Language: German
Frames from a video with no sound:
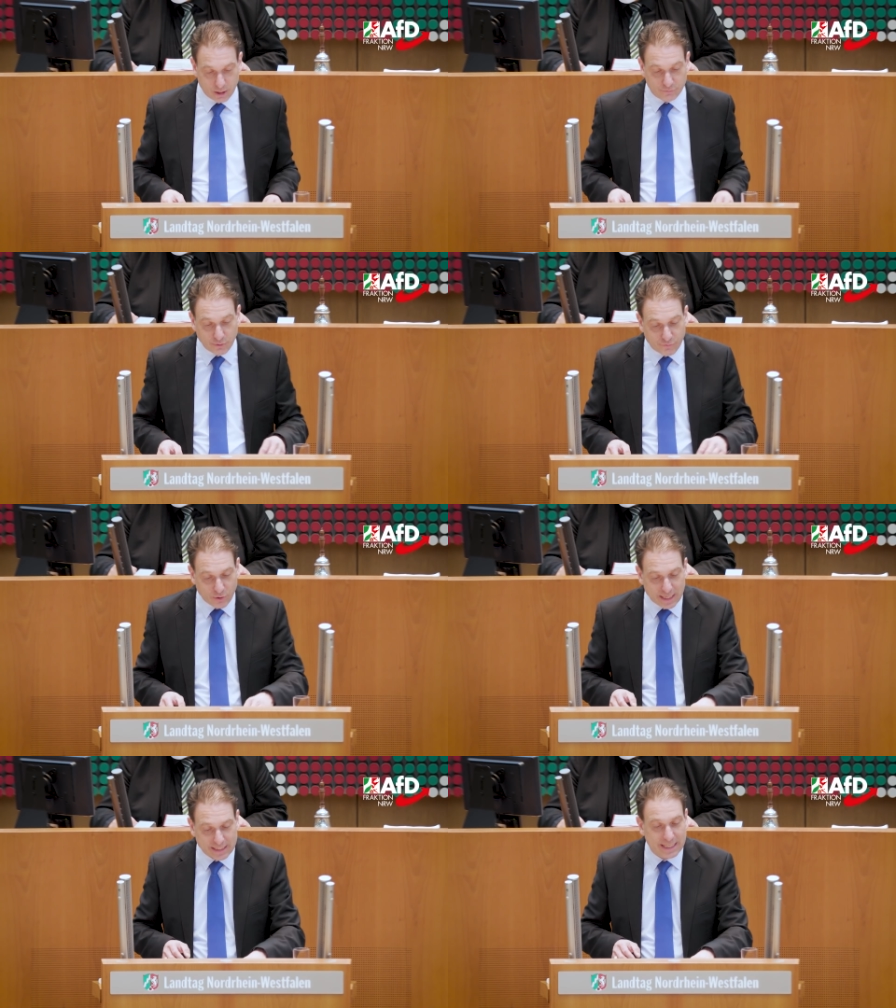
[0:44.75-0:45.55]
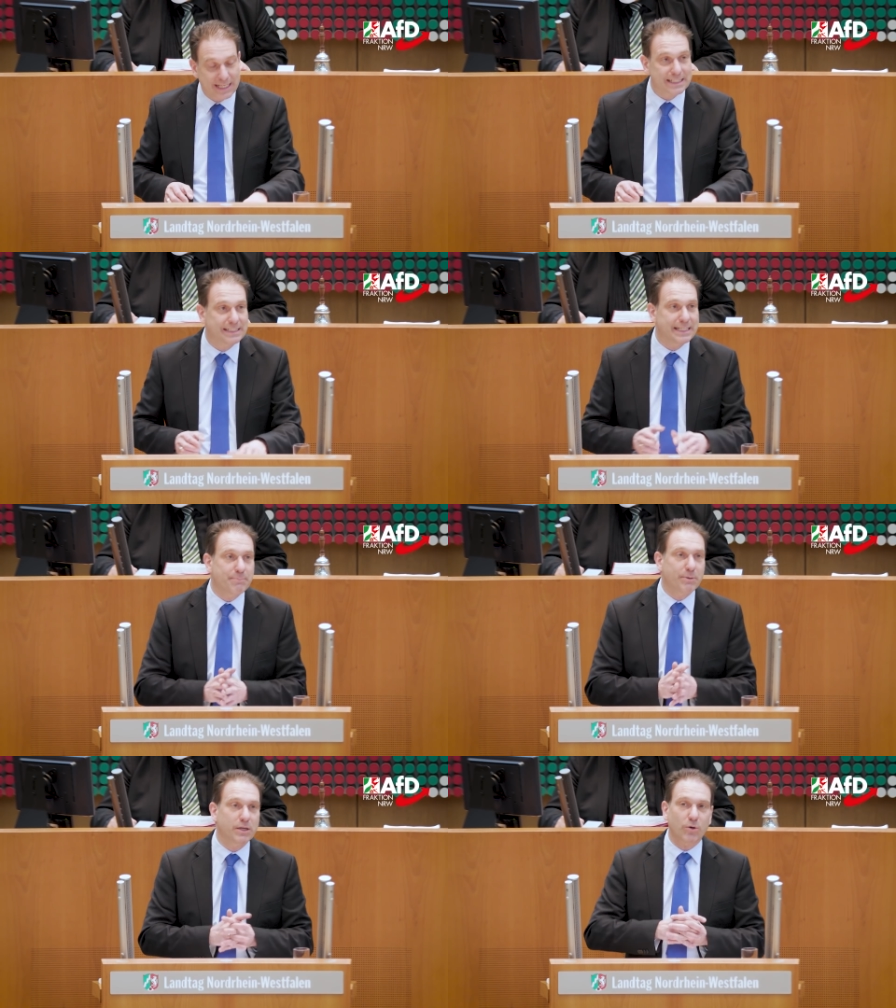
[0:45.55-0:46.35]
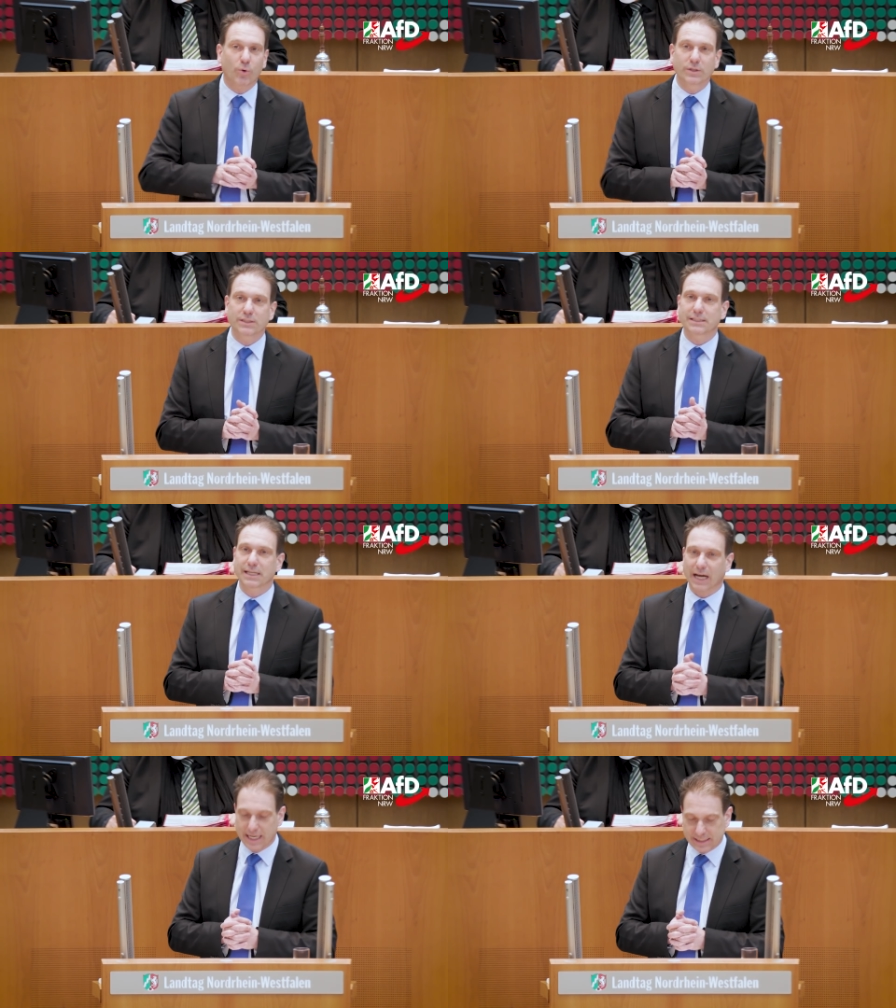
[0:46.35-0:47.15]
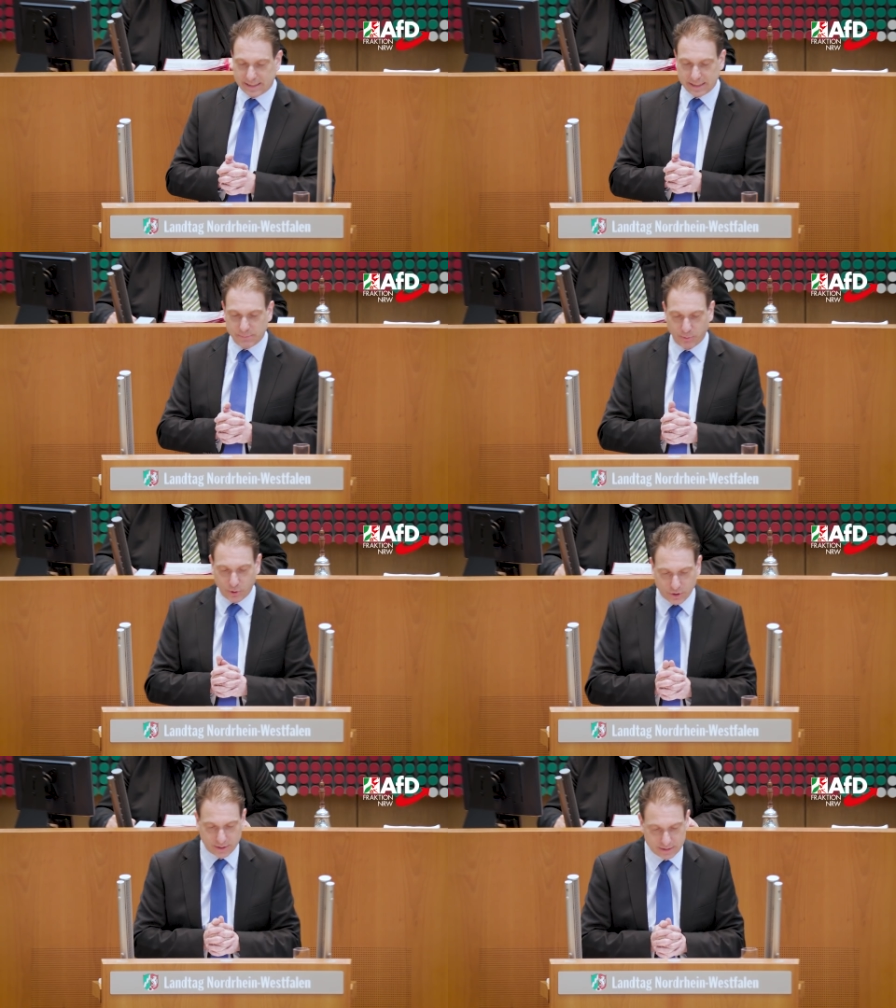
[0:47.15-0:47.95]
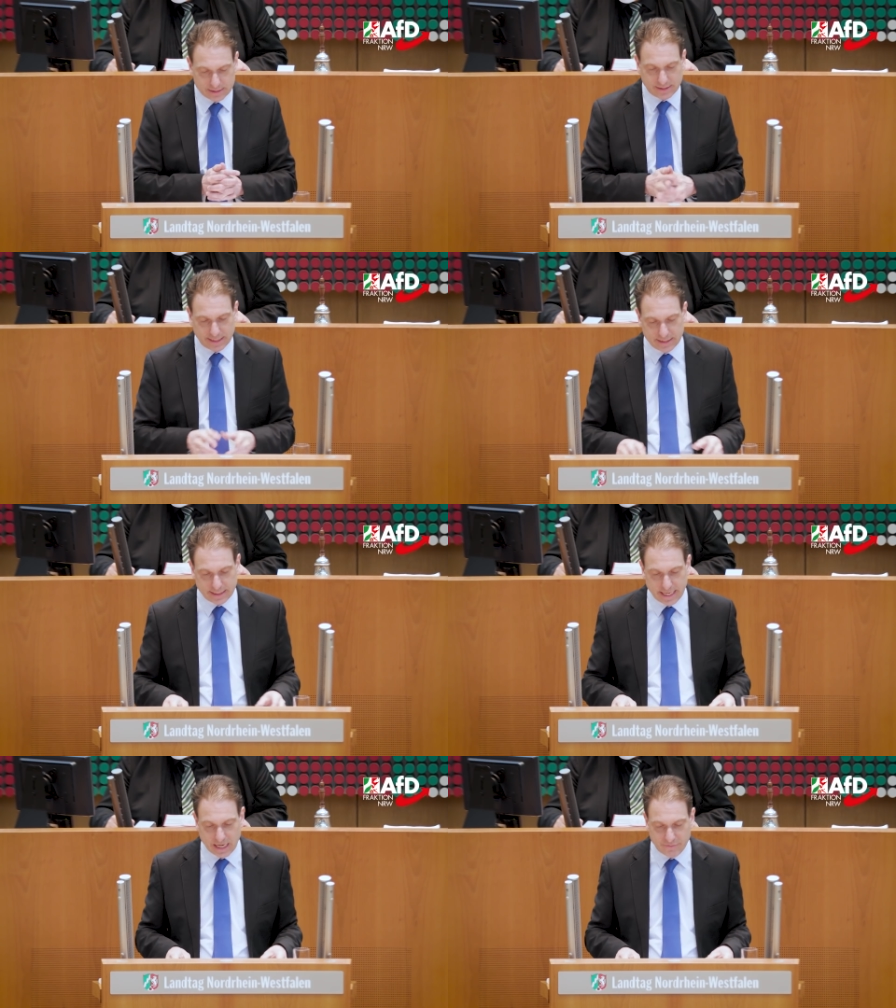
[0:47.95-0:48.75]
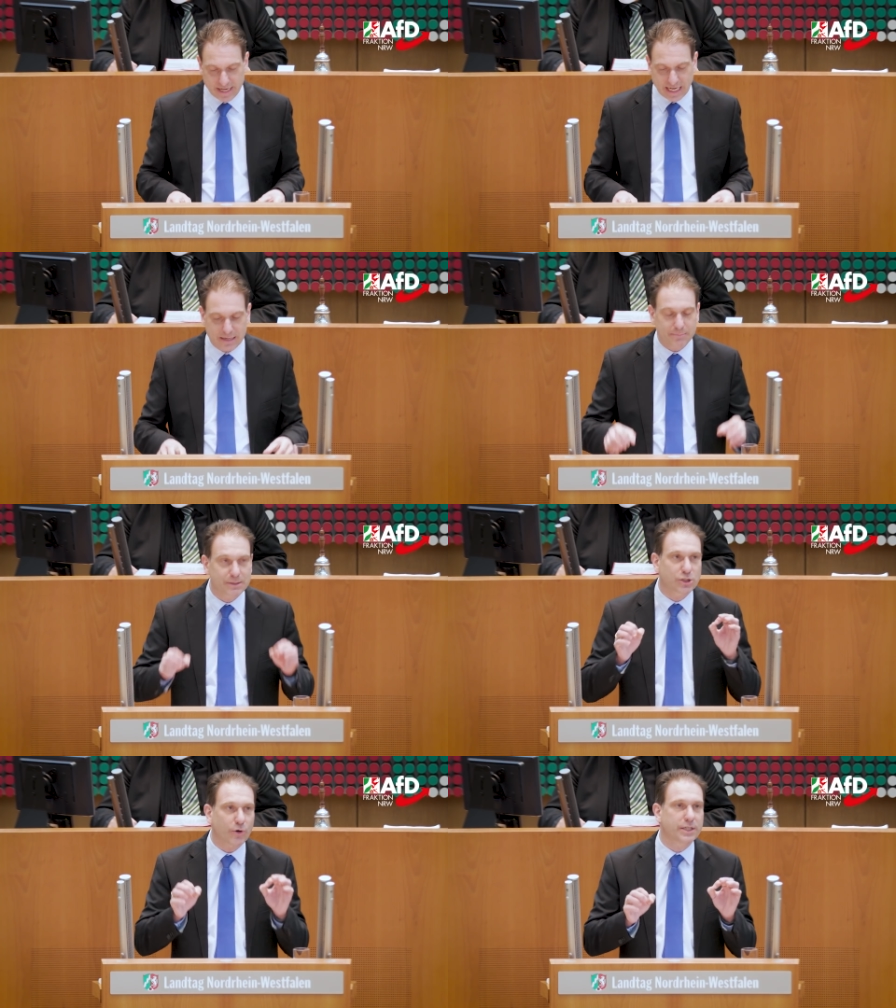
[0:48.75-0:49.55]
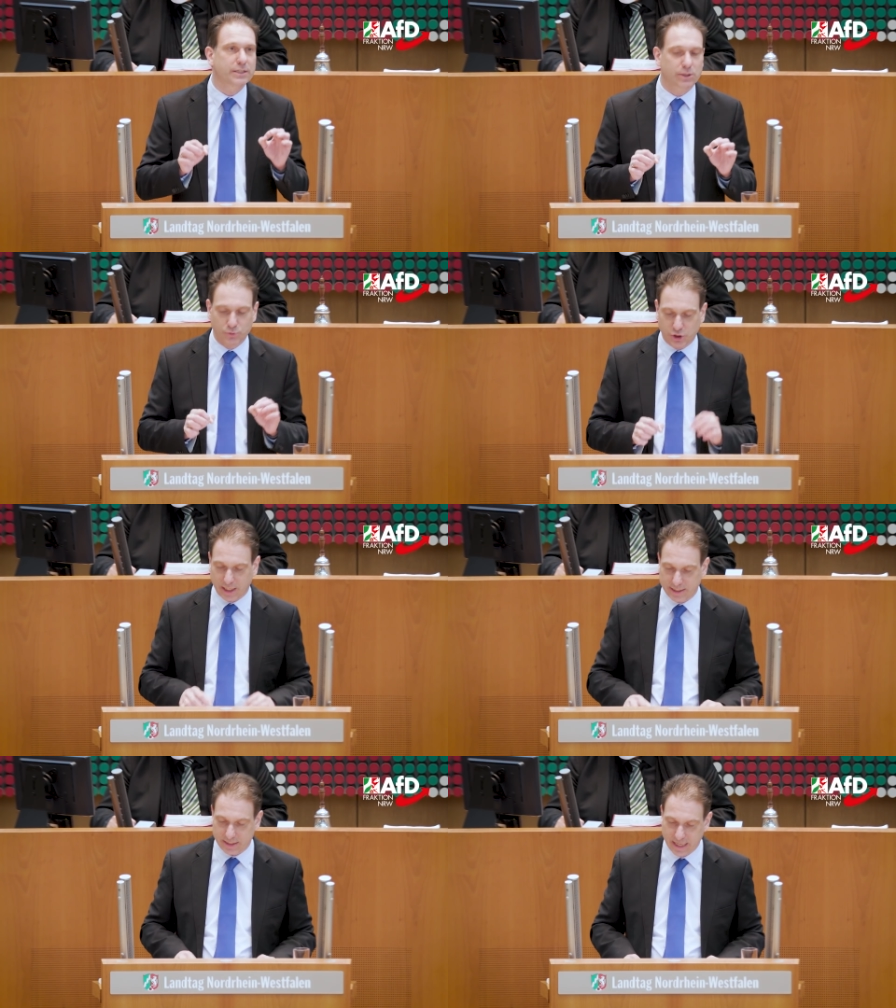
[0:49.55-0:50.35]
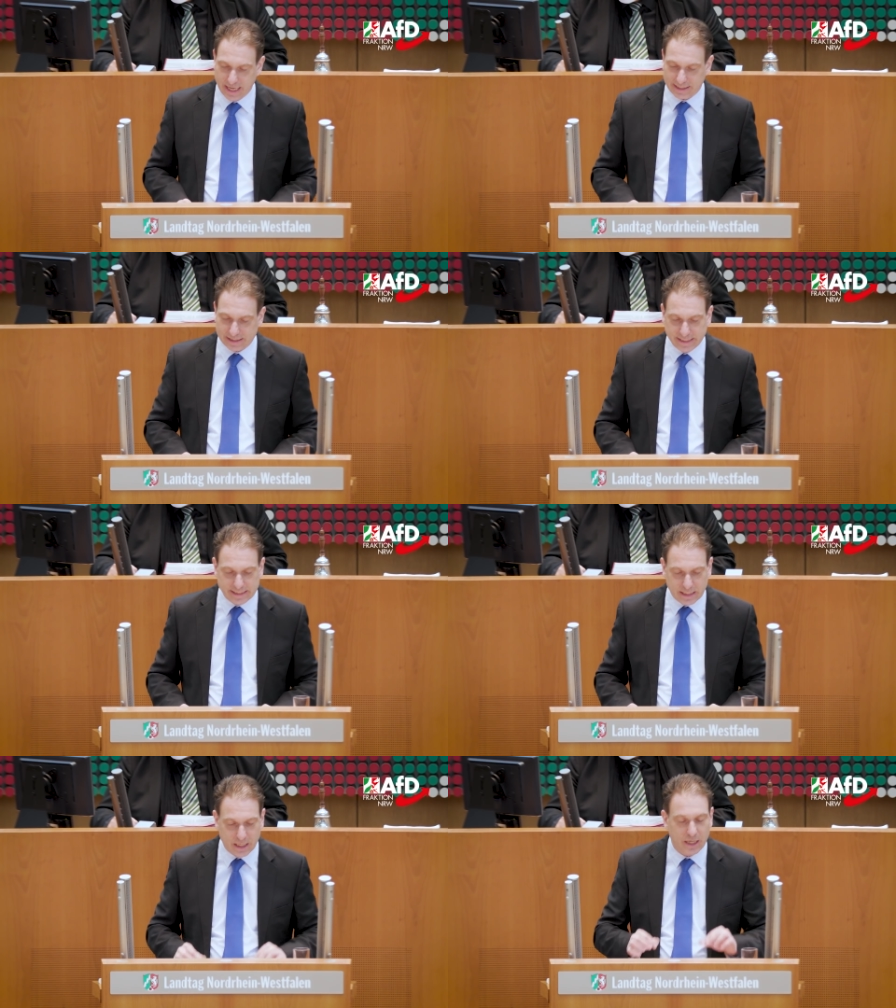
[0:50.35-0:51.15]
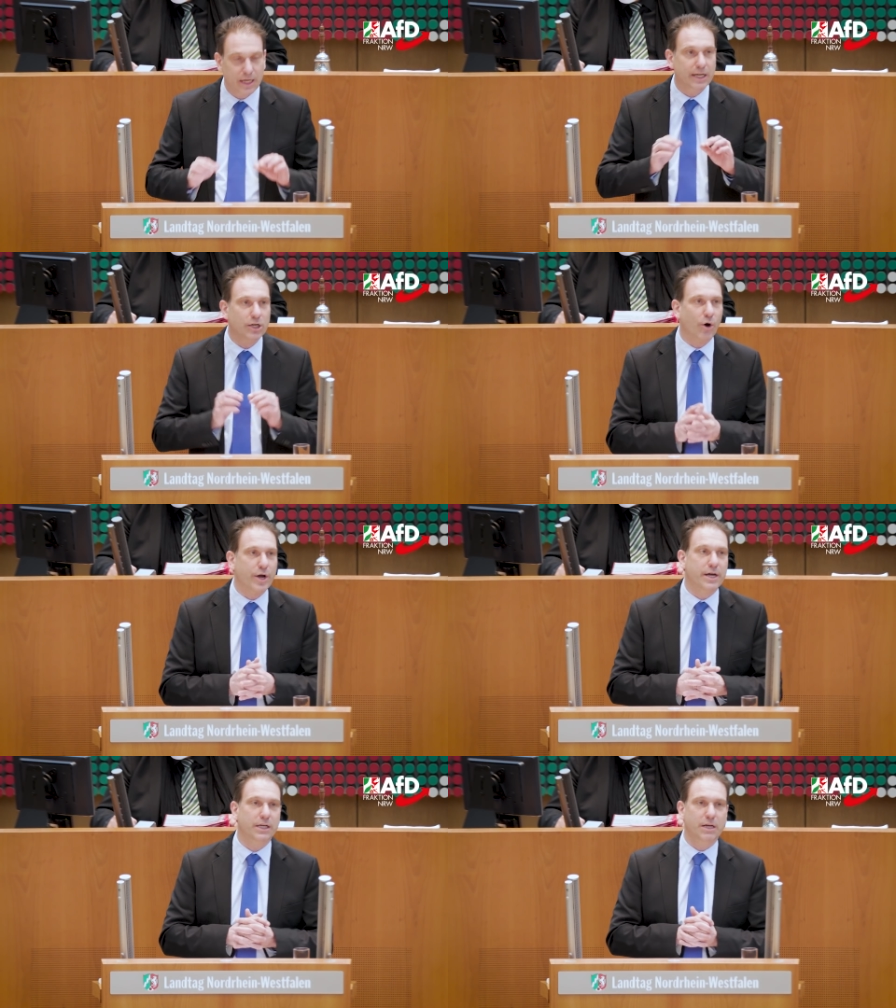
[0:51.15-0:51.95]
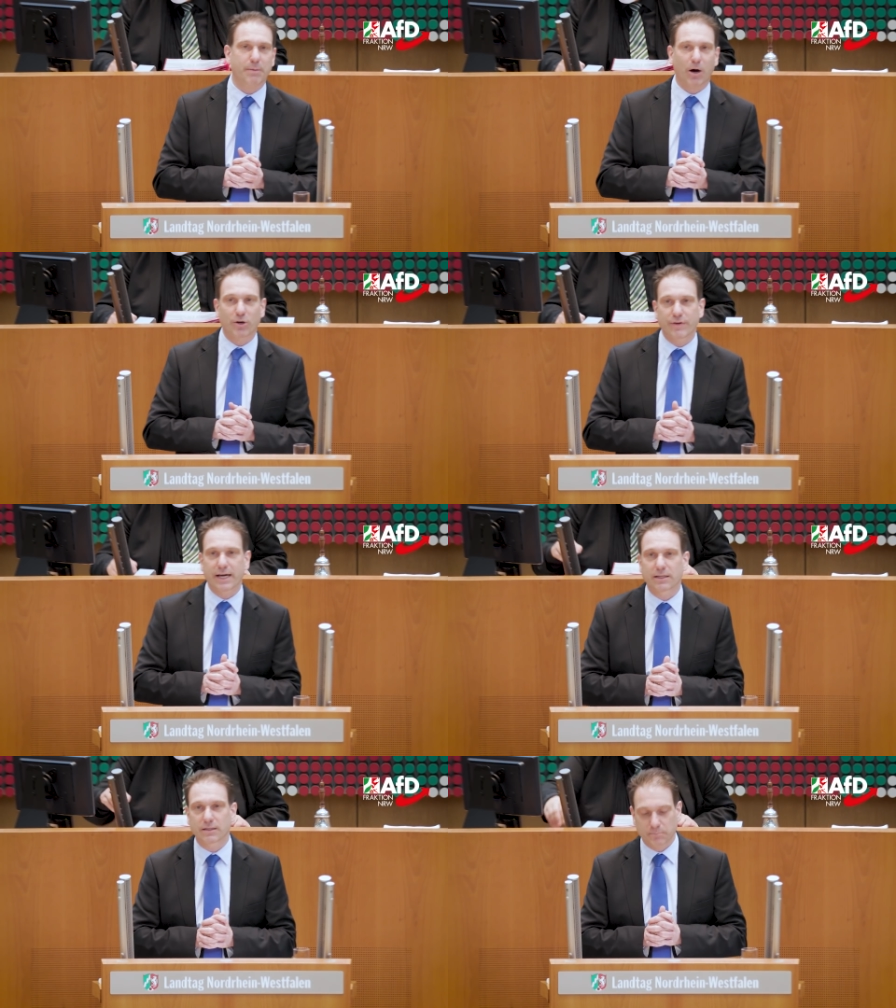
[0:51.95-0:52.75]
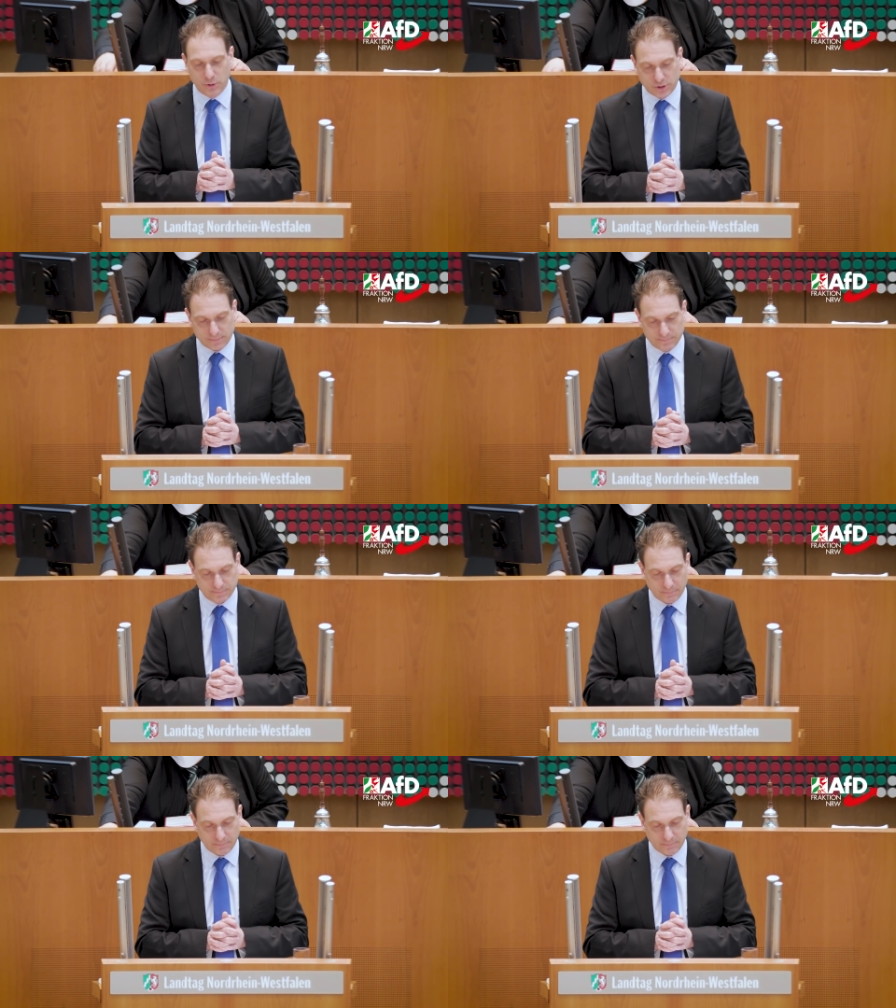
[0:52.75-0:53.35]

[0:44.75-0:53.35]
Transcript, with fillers: 537 Brücken sind in NRW in einem solchen Zustand, dass diese neu gebaut werden müssen.